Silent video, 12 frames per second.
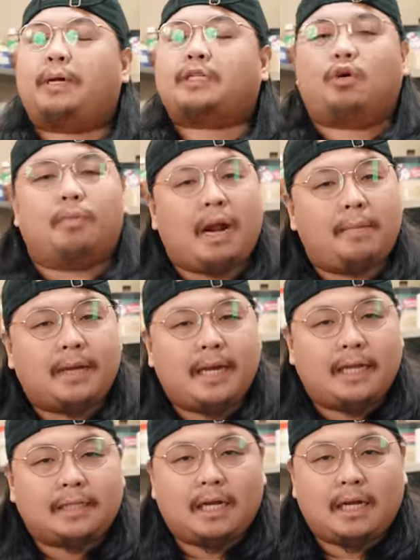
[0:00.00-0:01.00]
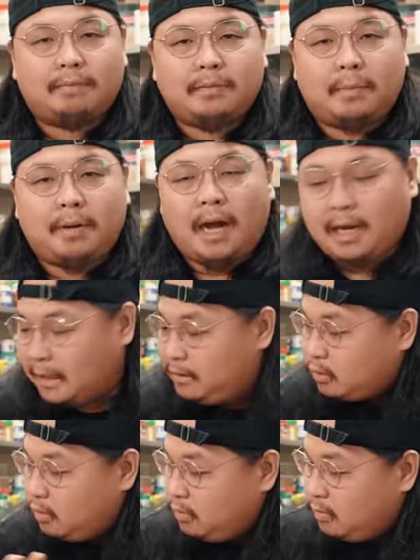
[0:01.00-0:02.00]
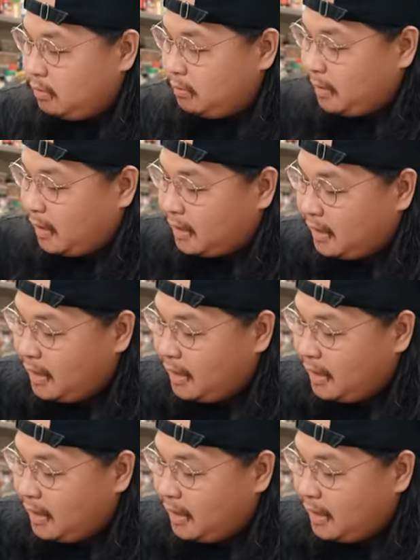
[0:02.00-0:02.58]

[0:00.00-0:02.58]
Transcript: Pasko, marami kayo natanggap ng mga ganto, pare.